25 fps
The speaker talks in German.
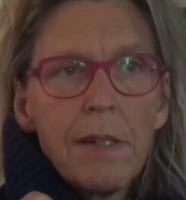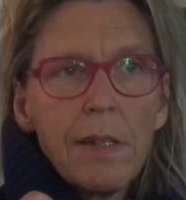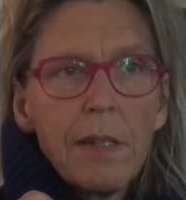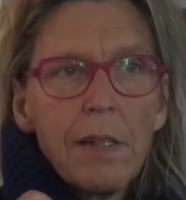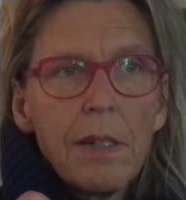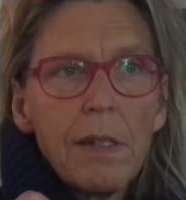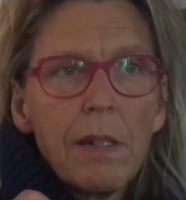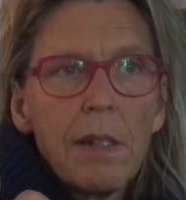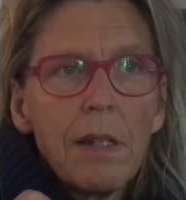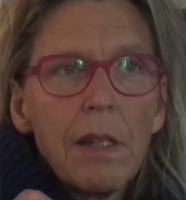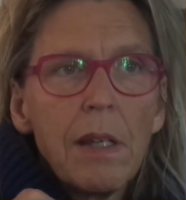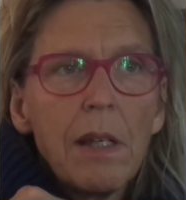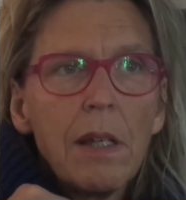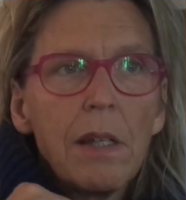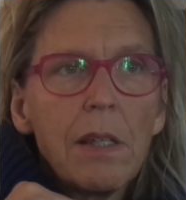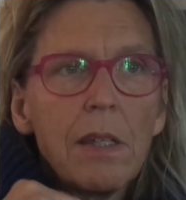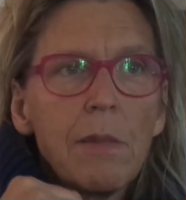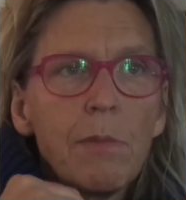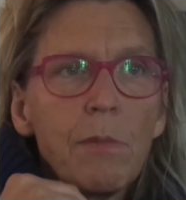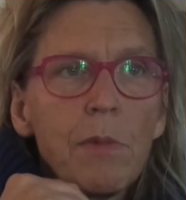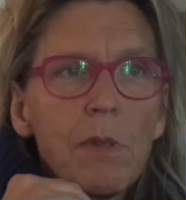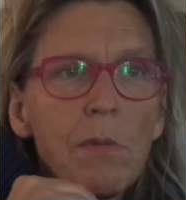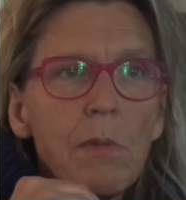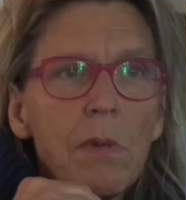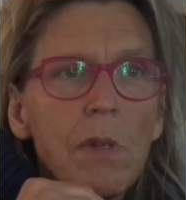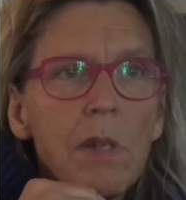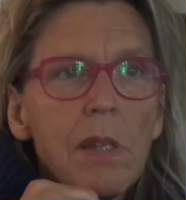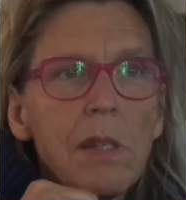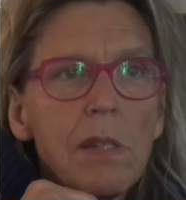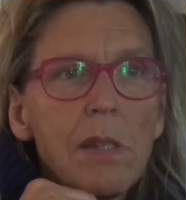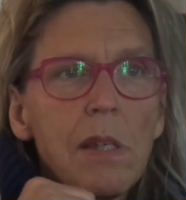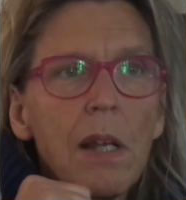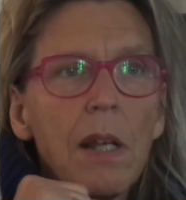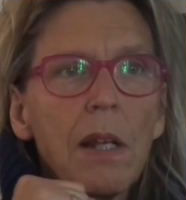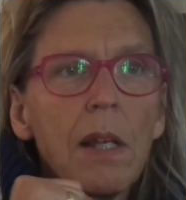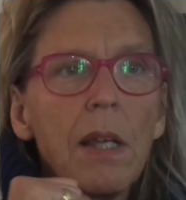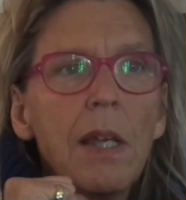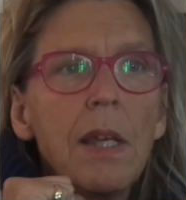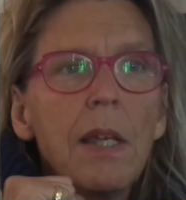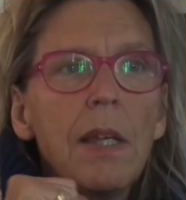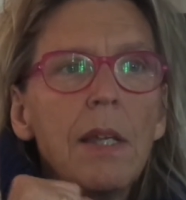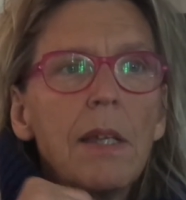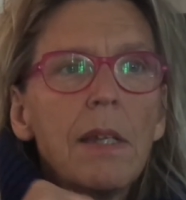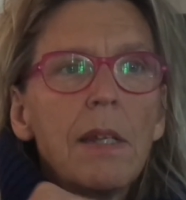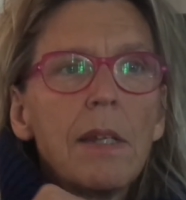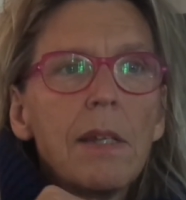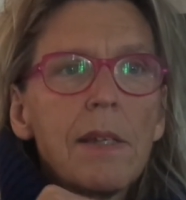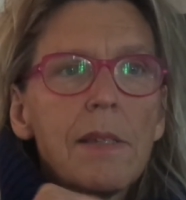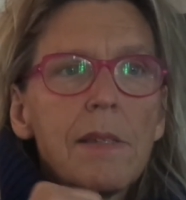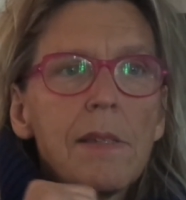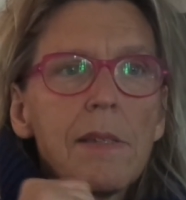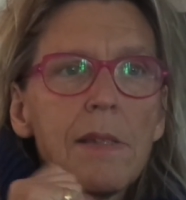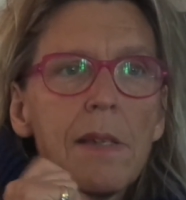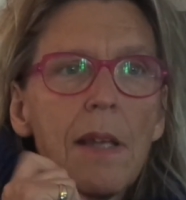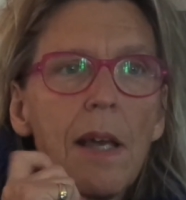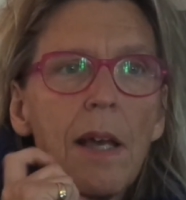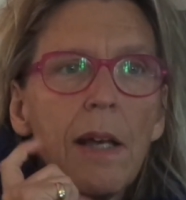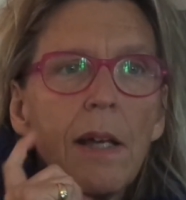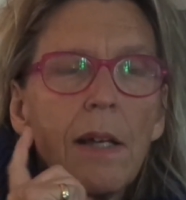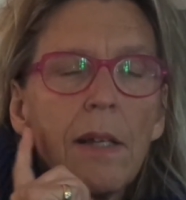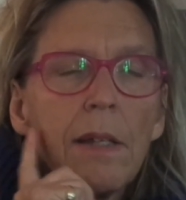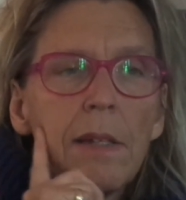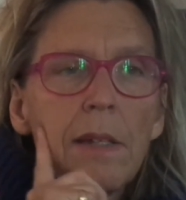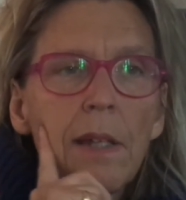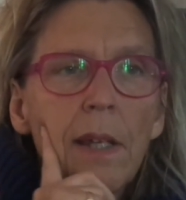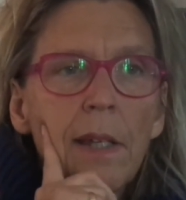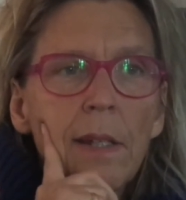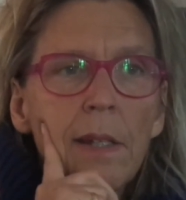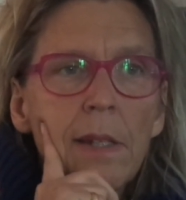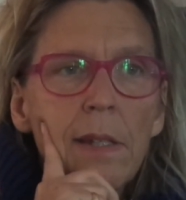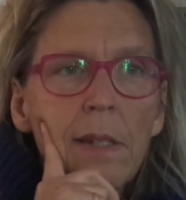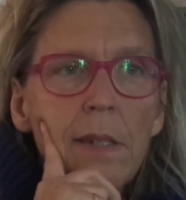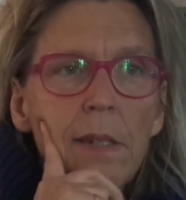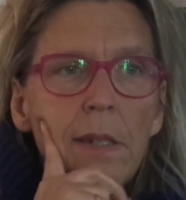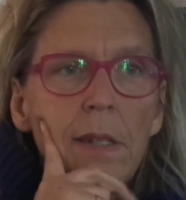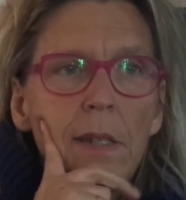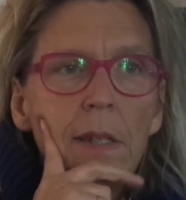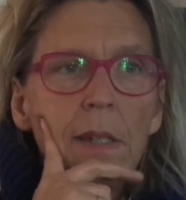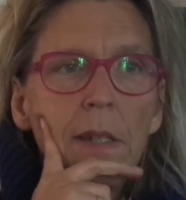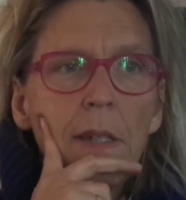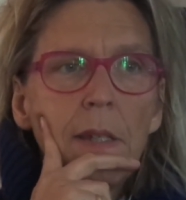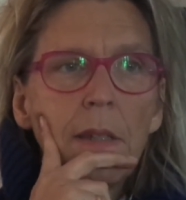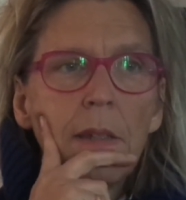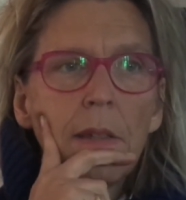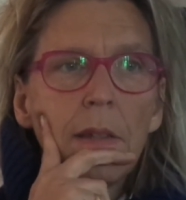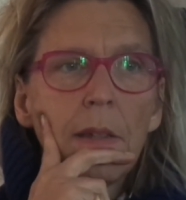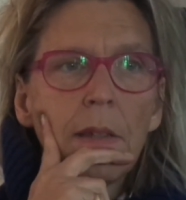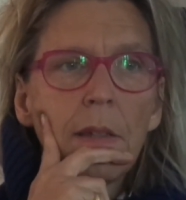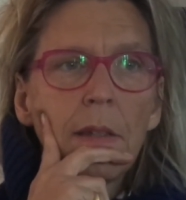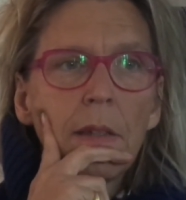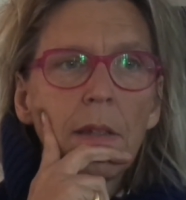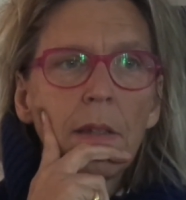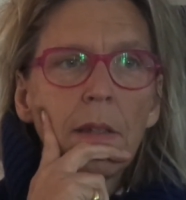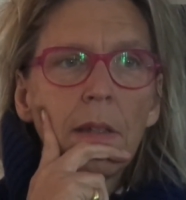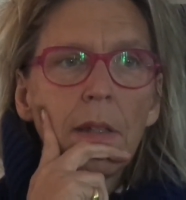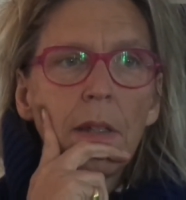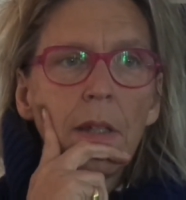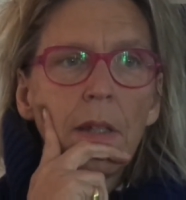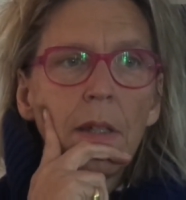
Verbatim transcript: Dritten Reich, muss man ja sagen, dass da dann die äh,